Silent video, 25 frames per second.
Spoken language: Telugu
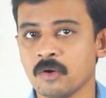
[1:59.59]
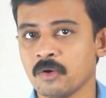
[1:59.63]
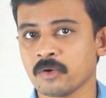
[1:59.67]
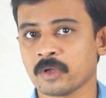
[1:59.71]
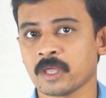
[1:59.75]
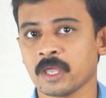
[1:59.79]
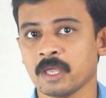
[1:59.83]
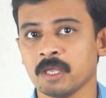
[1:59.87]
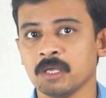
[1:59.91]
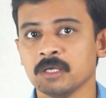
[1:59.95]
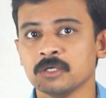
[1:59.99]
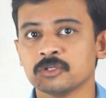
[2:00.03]

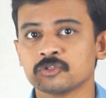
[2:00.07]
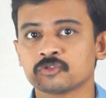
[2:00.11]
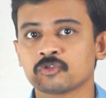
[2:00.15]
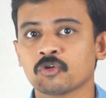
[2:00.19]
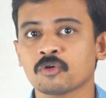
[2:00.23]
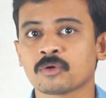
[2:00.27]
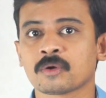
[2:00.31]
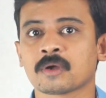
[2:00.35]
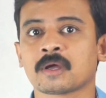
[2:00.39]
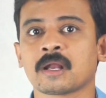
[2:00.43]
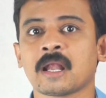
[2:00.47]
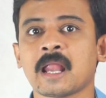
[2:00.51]
ఓకే సో
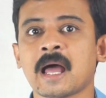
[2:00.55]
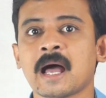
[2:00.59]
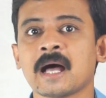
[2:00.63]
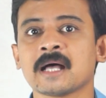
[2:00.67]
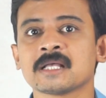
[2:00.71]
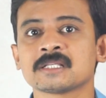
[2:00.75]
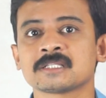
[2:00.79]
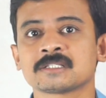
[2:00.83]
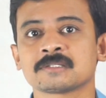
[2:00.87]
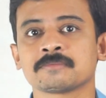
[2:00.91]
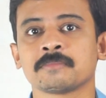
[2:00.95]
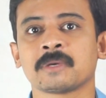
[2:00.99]

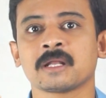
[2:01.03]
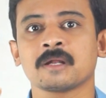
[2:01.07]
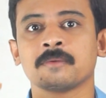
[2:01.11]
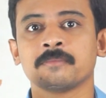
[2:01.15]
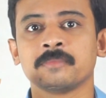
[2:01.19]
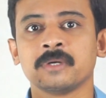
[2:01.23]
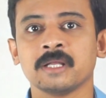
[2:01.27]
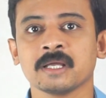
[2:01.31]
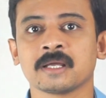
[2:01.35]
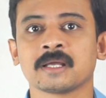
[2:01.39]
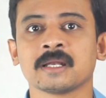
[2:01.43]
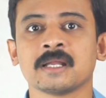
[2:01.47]
క్లాస్ మనం
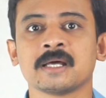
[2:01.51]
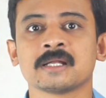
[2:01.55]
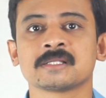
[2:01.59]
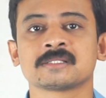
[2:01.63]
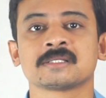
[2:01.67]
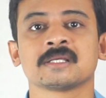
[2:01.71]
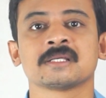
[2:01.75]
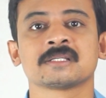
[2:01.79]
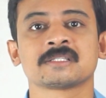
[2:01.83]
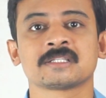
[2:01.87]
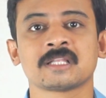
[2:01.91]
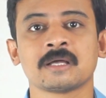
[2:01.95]
డిక్లేర్
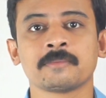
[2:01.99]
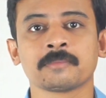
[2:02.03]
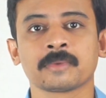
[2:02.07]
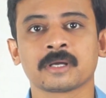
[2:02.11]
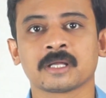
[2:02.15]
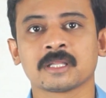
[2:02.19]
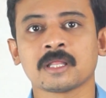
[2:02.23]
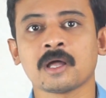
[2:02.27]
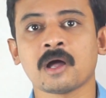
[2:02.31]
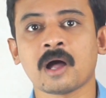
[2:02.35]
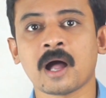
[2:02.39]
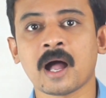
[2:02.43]
చేస్తాం
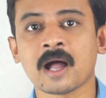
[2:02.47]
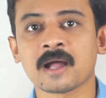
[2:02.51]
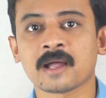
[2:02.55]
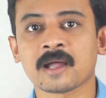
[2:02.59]
కదా ఆ